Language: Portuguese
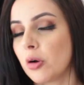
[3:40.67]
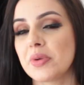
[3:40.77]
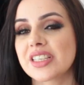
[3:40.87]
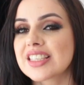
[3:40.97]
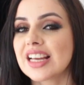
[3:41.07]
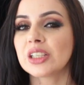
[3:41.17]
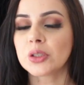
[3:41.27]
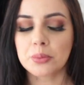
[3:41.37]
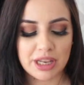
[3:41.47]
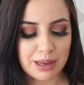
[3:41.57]

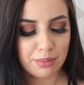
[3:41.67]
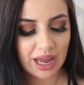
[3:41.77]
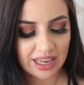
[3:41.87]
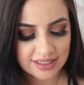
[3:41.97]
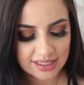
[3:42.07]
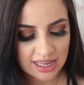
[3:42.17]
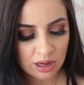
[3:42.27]
Começando pela base,